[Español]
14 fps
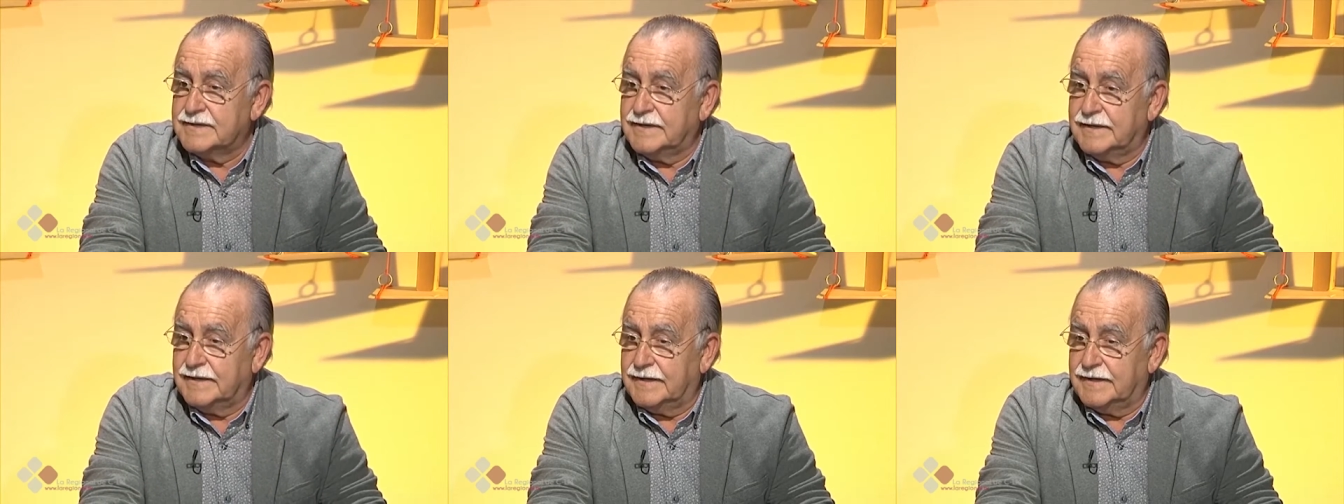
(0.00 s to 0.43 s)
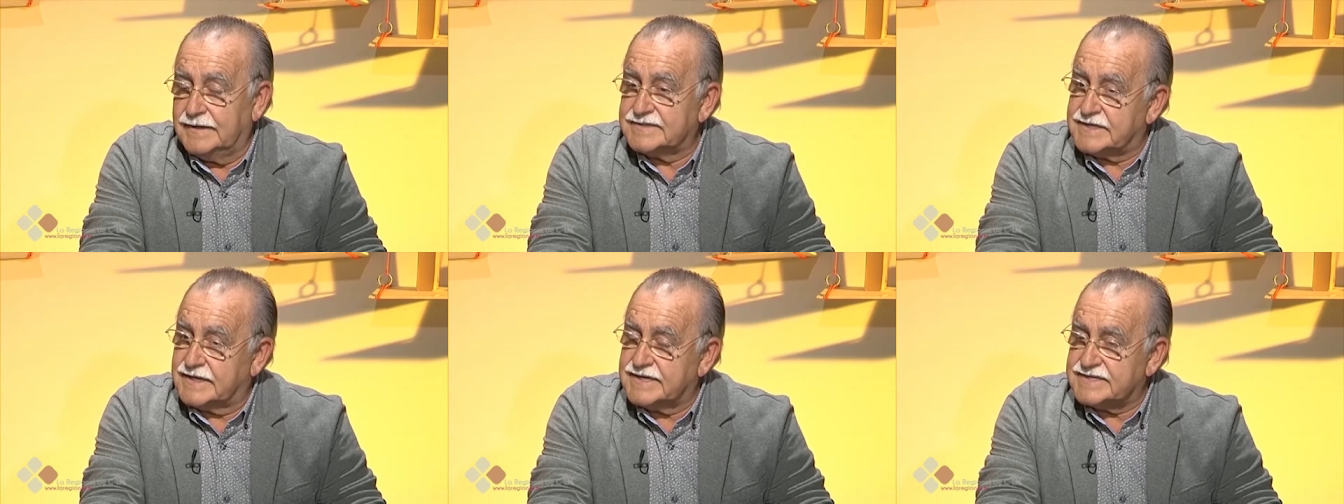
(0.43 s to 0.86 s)

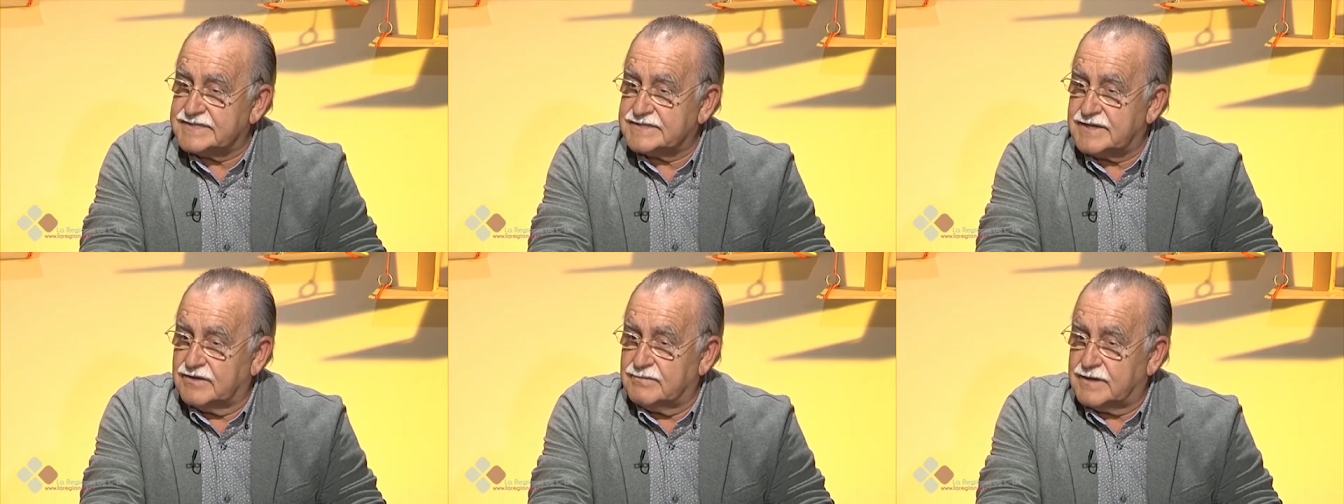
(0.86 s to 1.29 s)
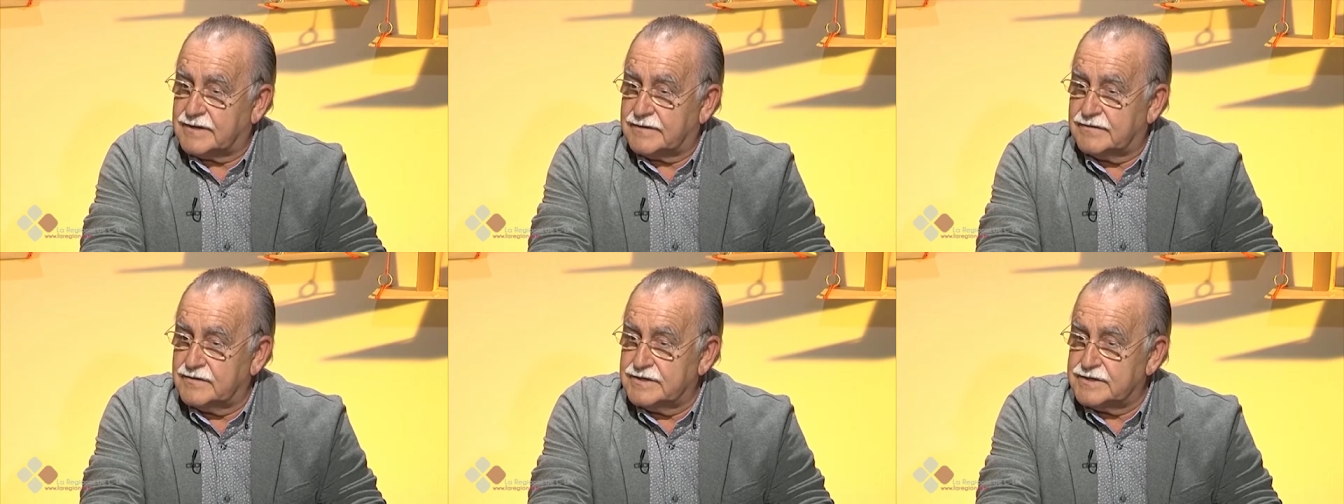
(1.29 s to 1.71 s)
Eh, sé que has estado de
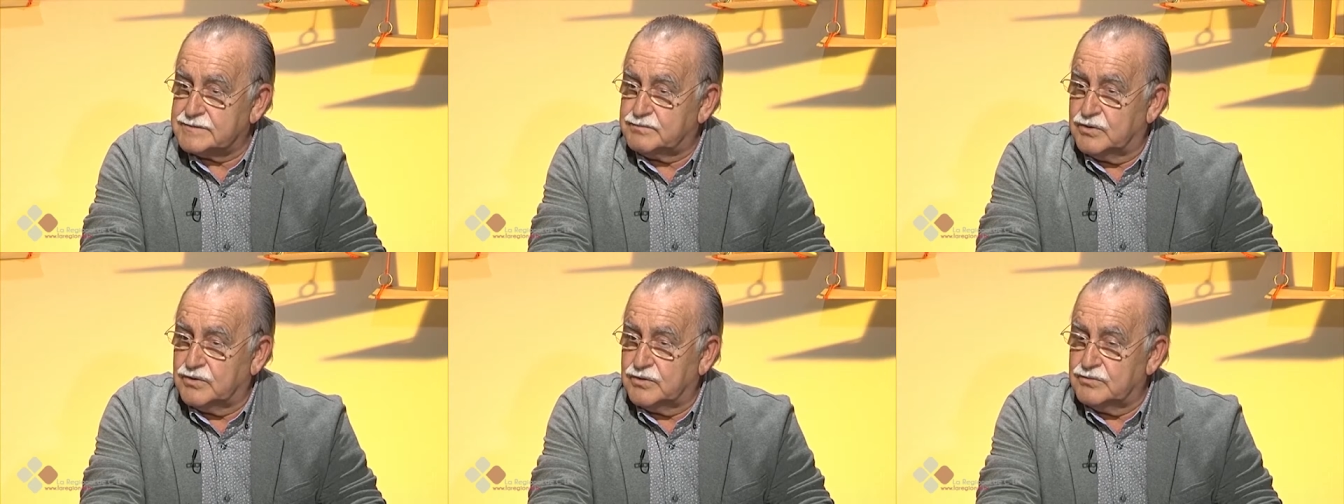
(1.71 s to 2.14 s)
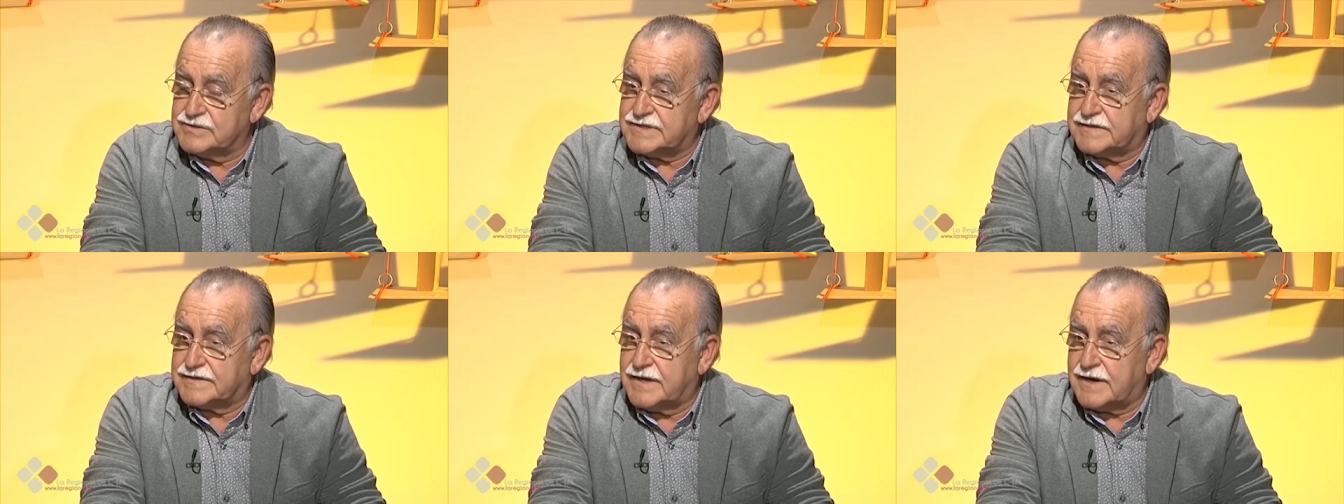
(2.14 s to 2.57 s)
vacaciones por
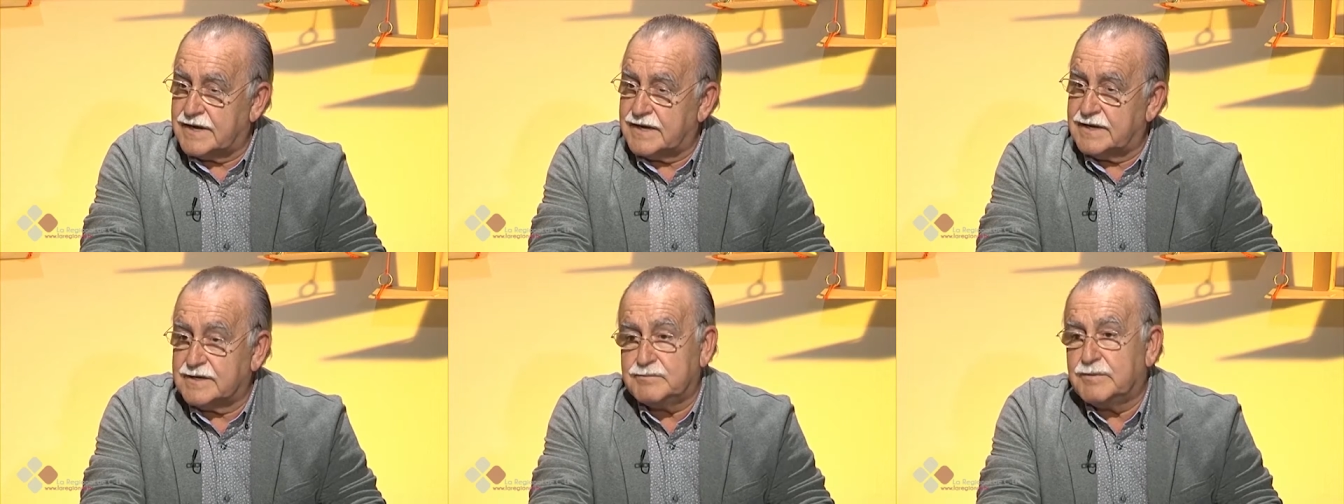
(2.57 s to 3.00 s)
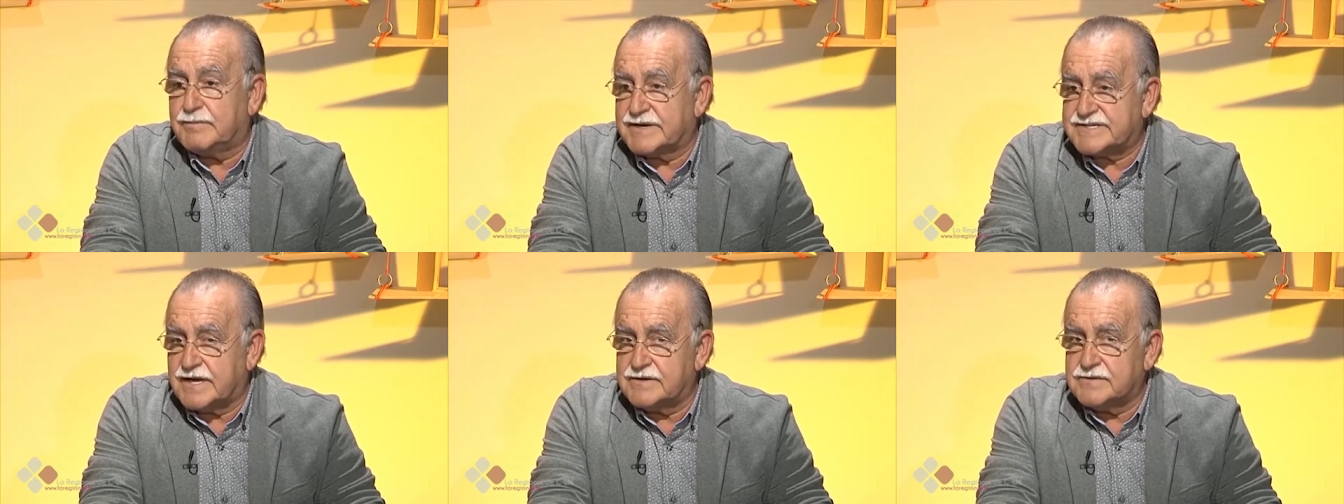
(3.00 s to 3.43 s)
nuestra tierra, es mi
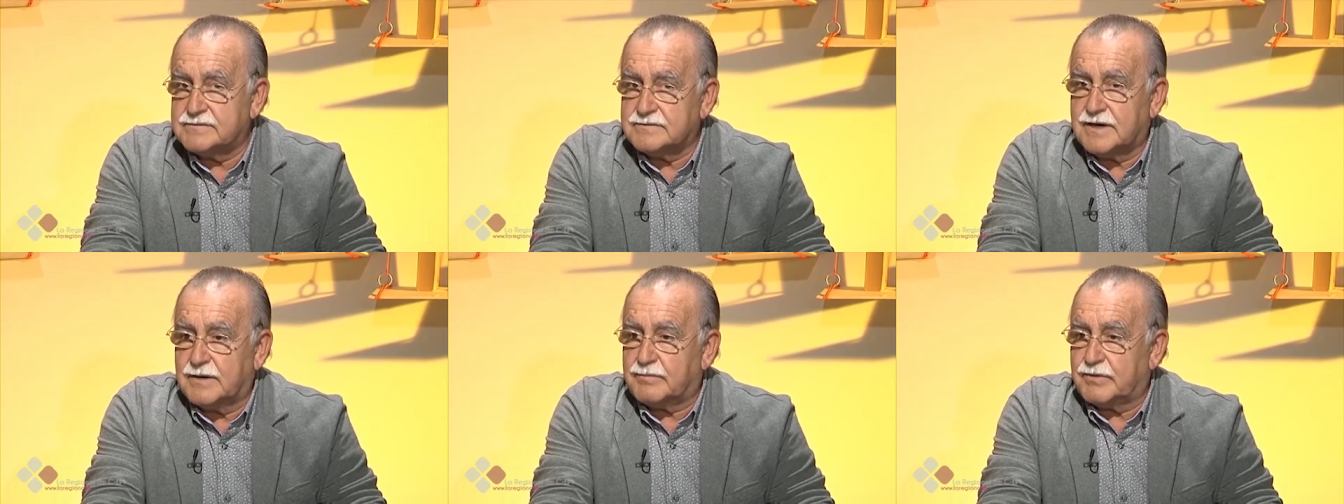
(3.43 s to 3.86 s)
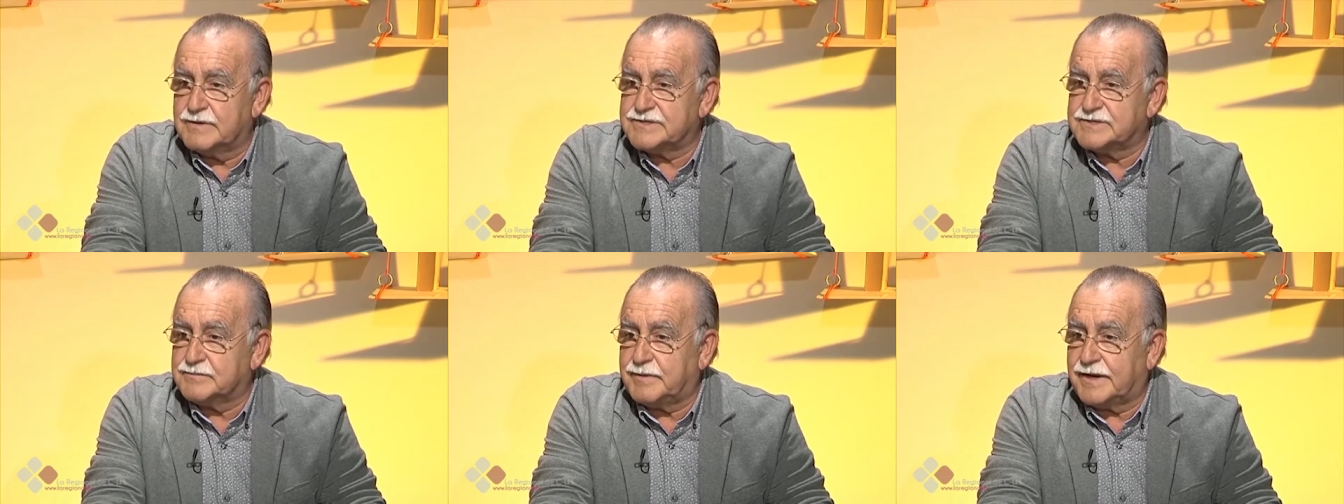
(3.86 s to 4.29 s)
paisano,
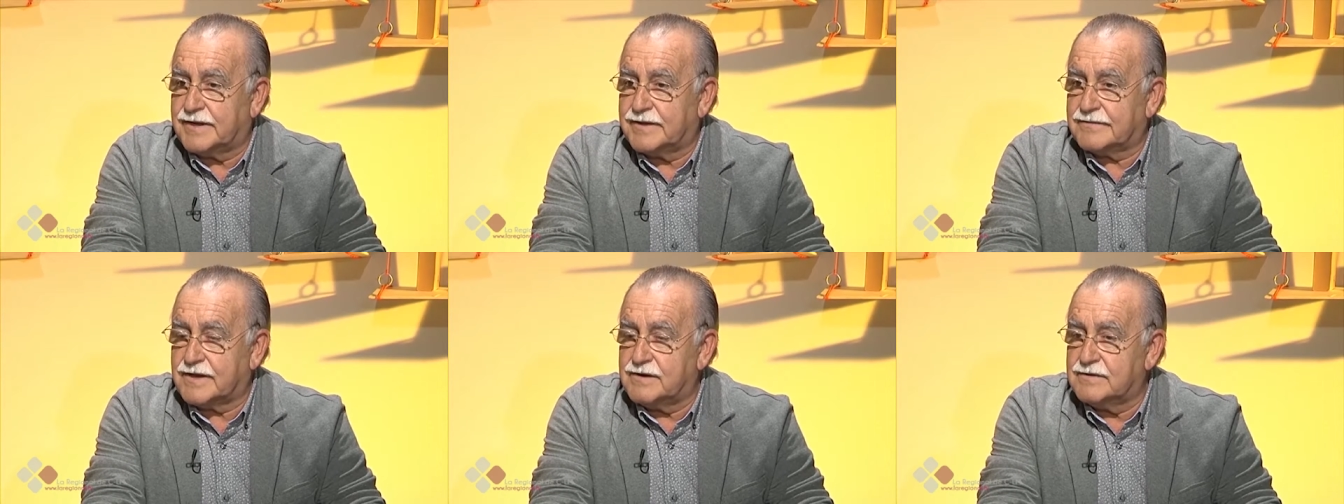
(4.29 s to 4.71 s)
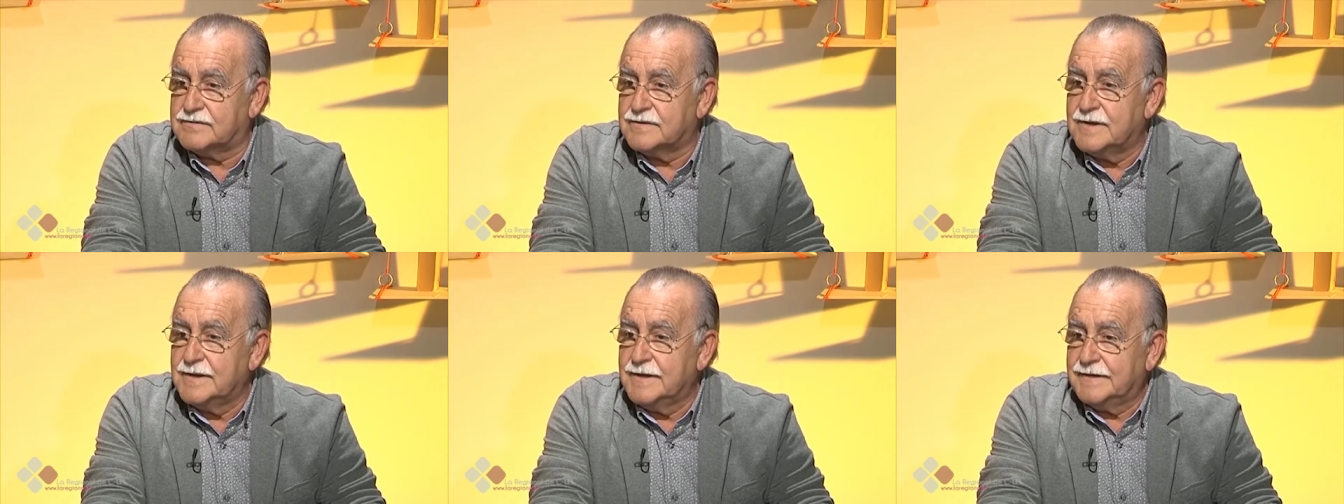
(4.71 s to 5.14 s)
aprovecho para decirlo